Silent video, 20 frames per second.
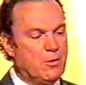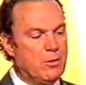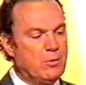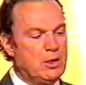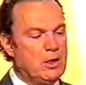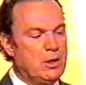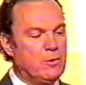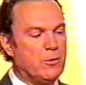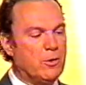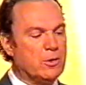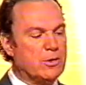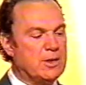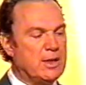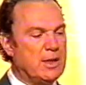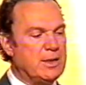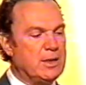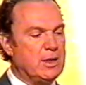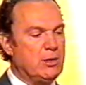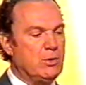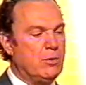féminine
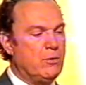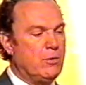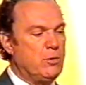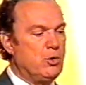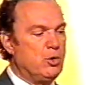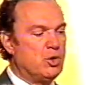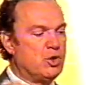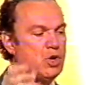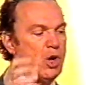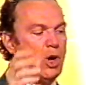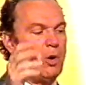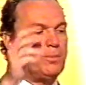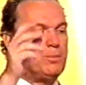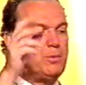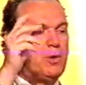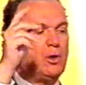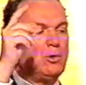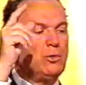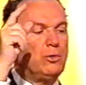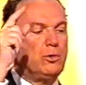française est devenue
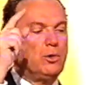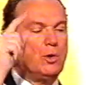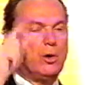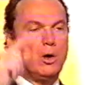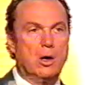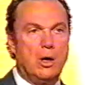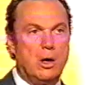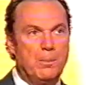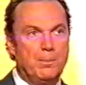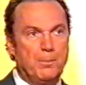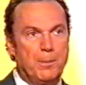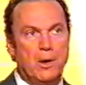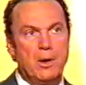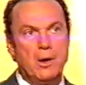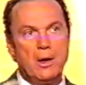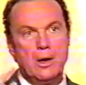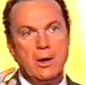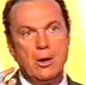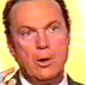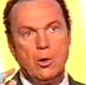championne d'Europe
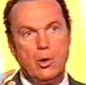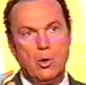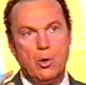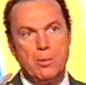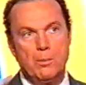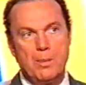aux